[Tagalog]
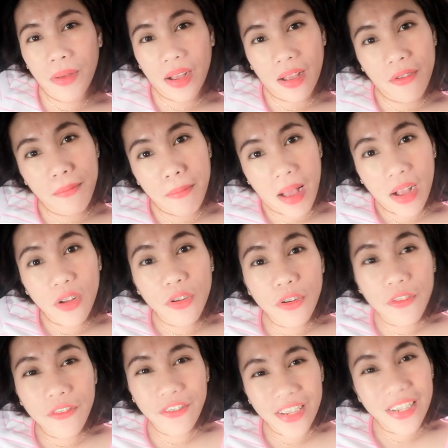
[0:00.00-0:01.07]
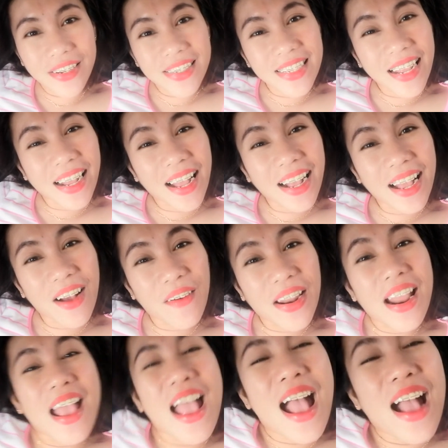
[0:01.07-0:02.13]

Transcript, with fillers: mga bago kong videos na gagawin.